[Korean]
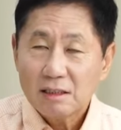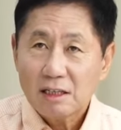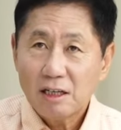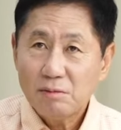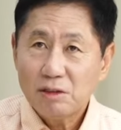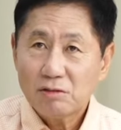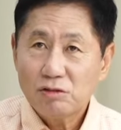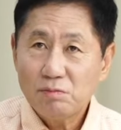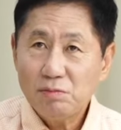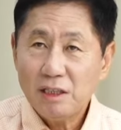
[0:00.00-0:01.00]
계엄령
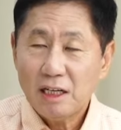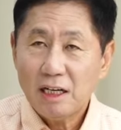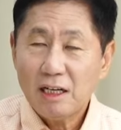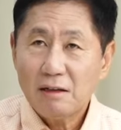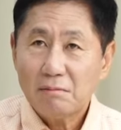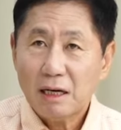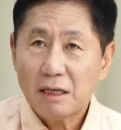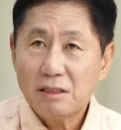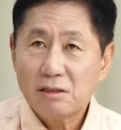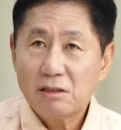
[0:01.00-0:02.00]
준비에
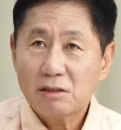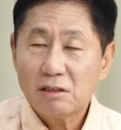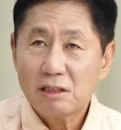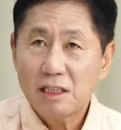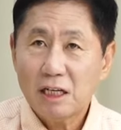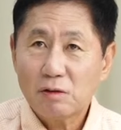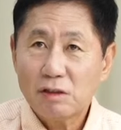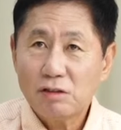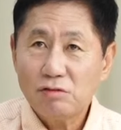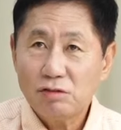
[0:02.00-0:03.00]
만전을 기하고
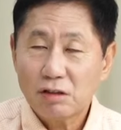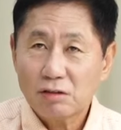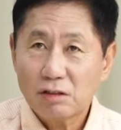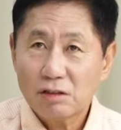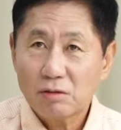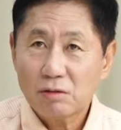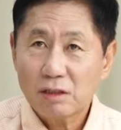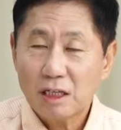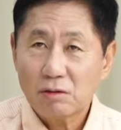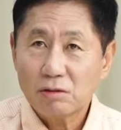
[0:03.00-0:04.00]
있는 윤석열
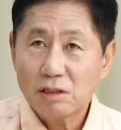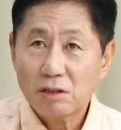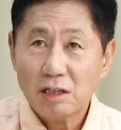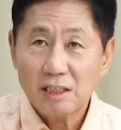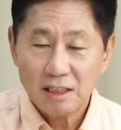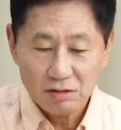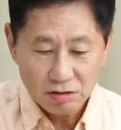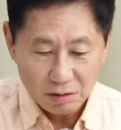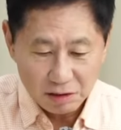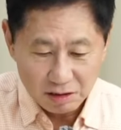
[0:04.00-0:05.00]
정권이라고 지적하지 않을
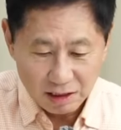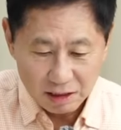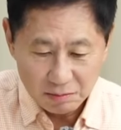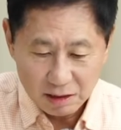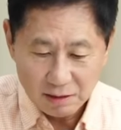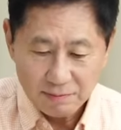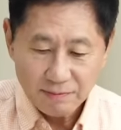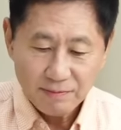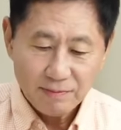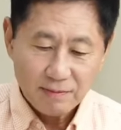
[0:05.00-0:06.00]
수가 없을 것 같습니다.
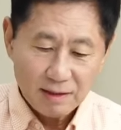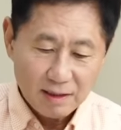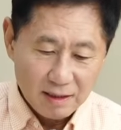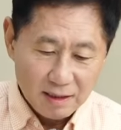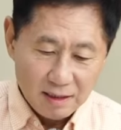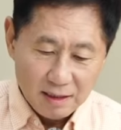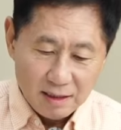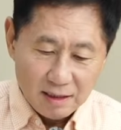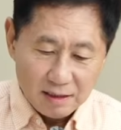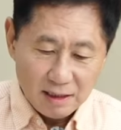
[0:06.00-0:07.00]

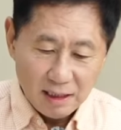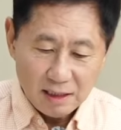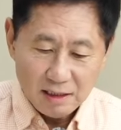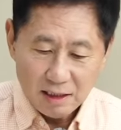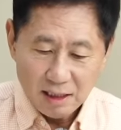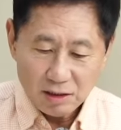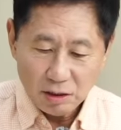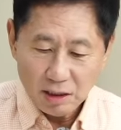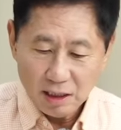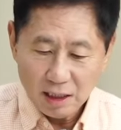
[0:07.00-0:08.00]
자, 이제
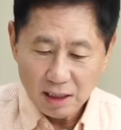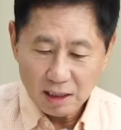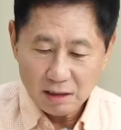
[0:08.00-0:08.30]
저희가